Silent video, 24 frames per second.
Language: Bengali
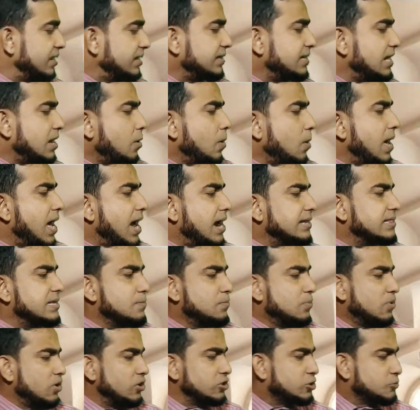দে আর দ্য
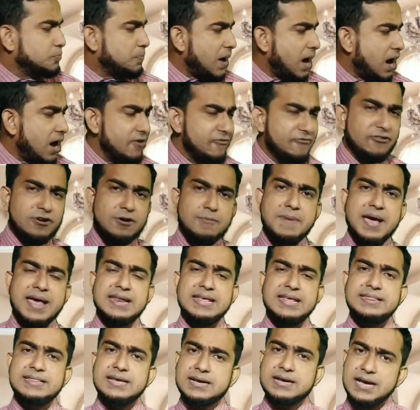মোস্ট পাওয়ারফুল ম্যান
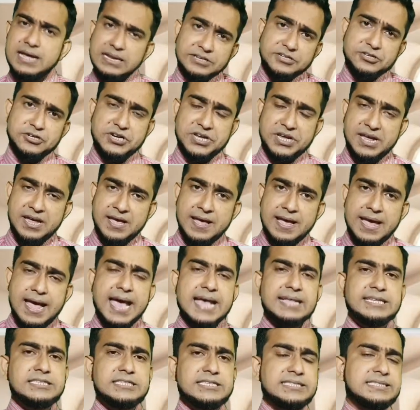ইন দ্য কান্ট্রি
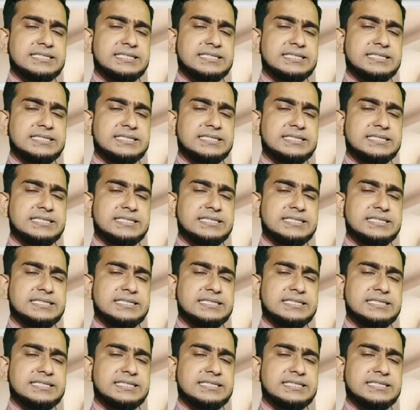অ্যাজ